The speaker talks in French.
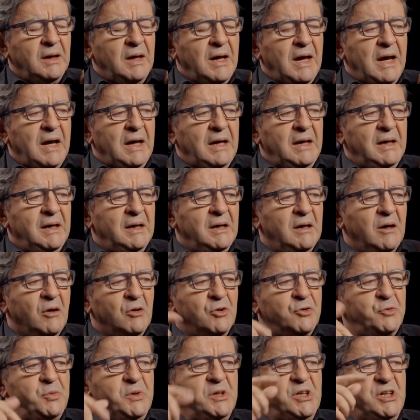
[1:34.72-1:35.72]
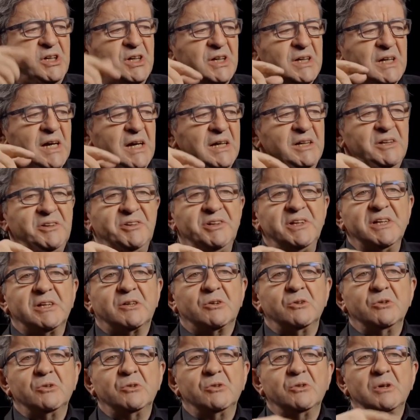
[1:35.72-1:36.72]
Et ensuite, j'ai réalisé
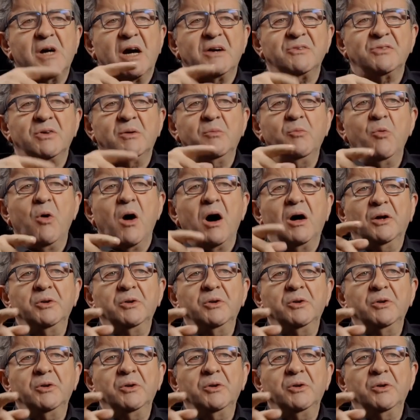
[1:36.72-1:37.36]
que avant moi,